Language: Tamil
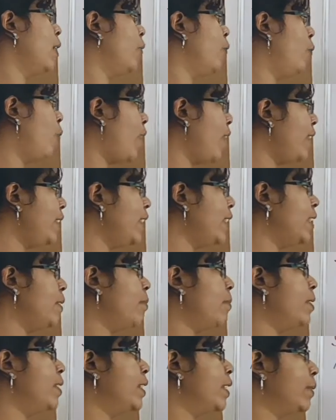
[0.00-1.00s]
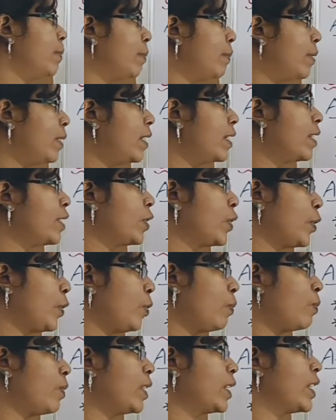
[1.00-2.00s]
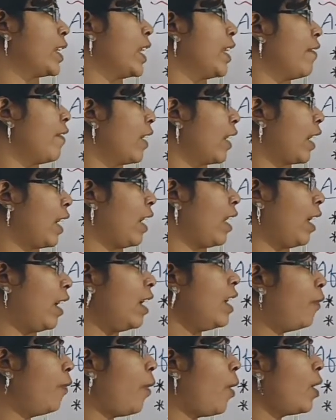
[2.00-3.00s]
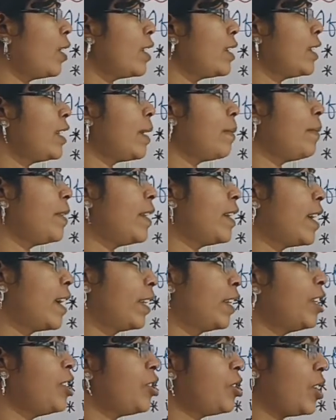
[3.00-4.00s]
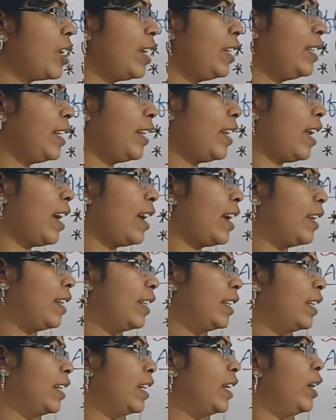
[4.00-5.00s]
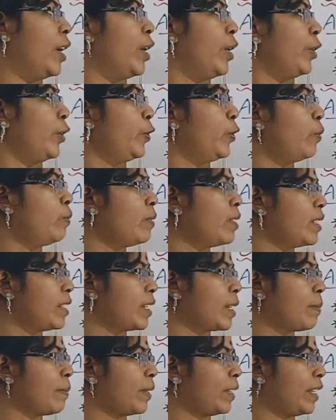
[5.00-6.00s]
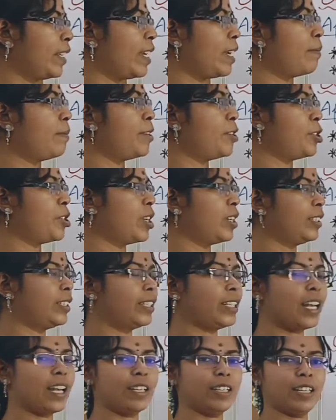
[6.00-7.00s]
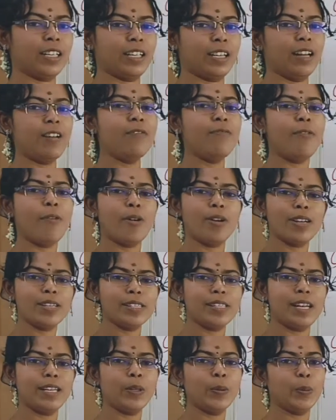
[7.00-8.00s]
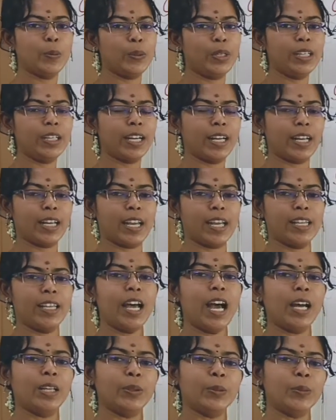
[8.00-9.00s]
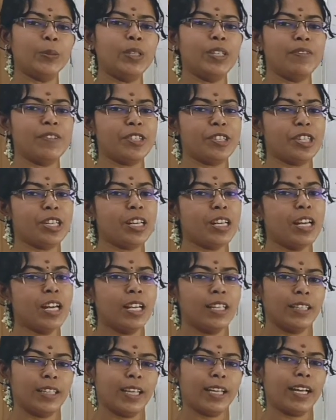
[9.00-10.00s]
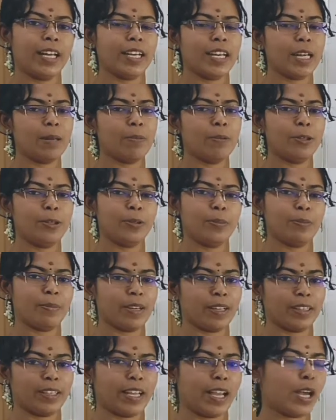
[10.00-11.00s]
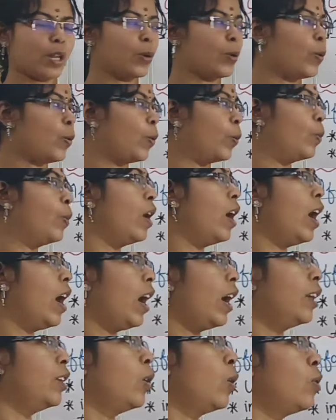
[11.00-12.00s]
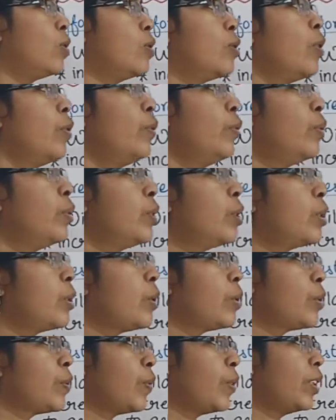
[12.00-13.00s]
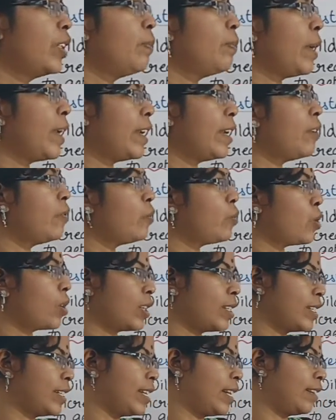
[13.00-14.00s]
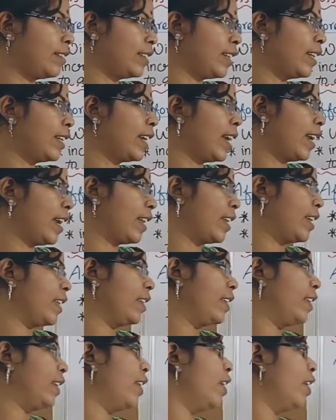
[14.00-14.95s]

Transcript: வைல்ட் அனிமல்ஸ் பேர்ட்ஸ் ஹியூமன்ஸ் இவங்களுக்கெல்லாம் ஃபாரஸ்ட் அப்படிங்கிறது ஷெல்டராக இருக்குது ஹியூமன்ஸ்க்கு பார்த்தீங்க எப்படி ஷெல்டராக இருக்குன்னா ஃபாரஸ்ட்லேருந்து உட்டு கிடைக்குது அந்த உட்டை வச்சு தே கேன் ஏபிள் டு மேக் தேர் ஹோம் அண்ட் ஆல்சோ ஃபுட் சோர்ஸ் வந்து மெயினாக ஃபாரஸ்ட்லேருந்து தான் கிடைக்கிது